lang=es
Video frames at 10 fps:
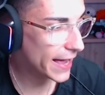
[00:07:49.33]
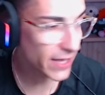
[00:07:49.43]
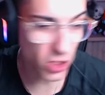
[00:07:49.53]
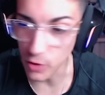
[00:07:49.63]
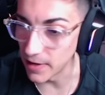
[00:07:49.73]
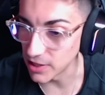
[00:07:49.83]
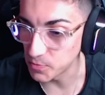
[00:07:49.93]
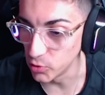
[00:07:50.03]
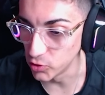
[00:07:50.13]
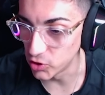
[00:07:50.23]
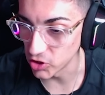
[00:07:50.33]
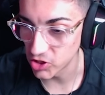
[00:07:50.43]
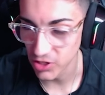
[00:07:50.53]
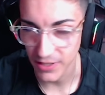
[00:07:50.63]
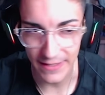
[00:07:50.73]
Ha hecho más
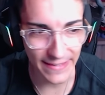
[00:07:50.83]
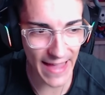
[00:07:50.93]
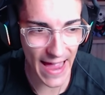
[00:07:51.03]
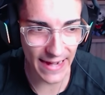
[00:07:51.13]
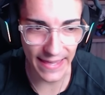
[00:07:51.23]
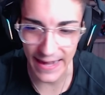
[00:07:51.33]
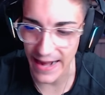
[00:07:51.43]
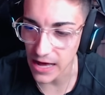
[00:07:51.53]
puntos Dan que